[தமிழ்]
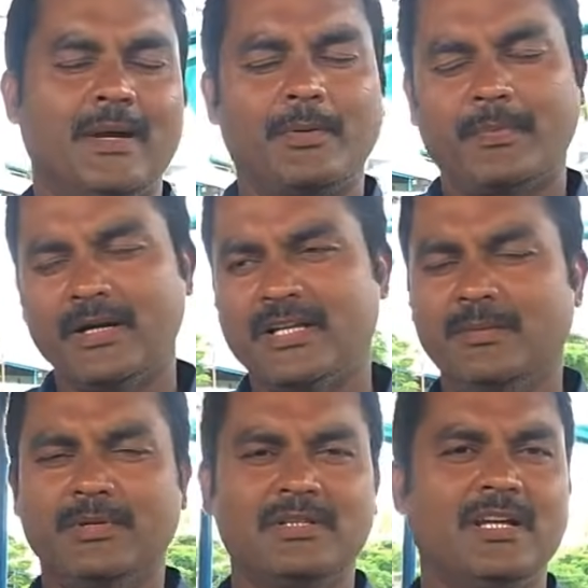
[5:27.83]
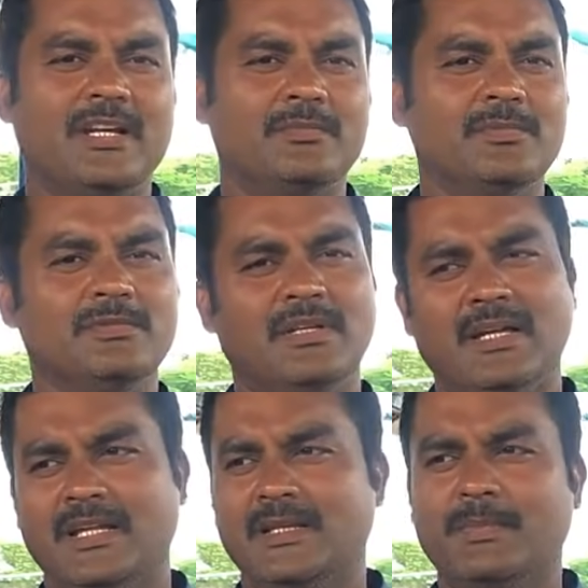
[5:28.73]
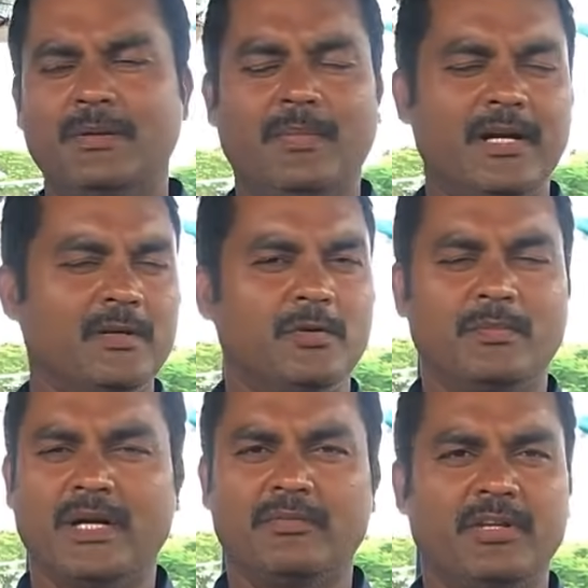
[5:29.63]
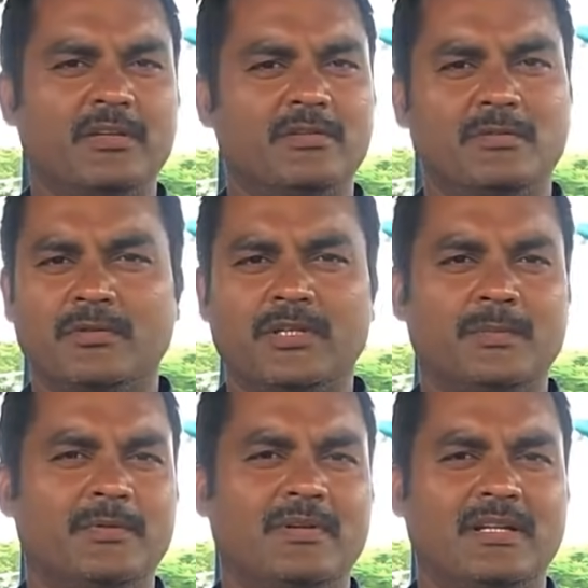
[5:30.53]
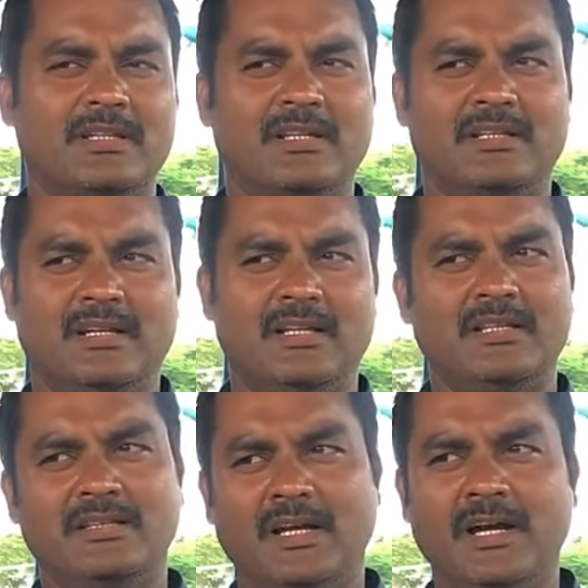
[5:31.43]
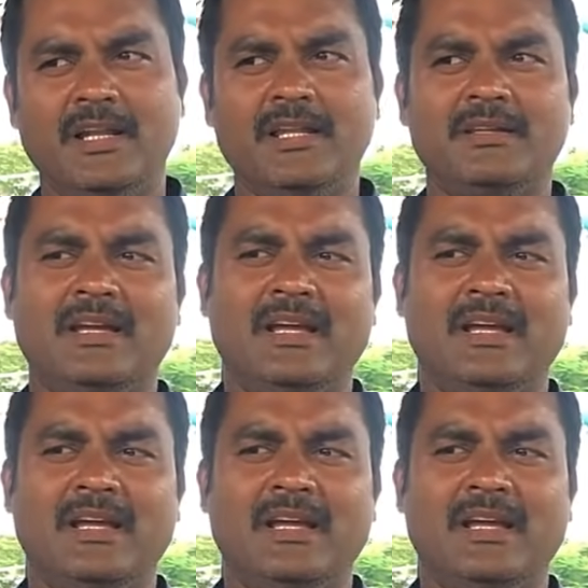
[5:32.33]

அப்படி படுக்காமல் இருந்தாலேயும் இந்த மாதிரி மடி நோய் மடி வீக்கம் இந்த நோய் எதுவுமே வர்றதில்ல அதையும் தாண்டி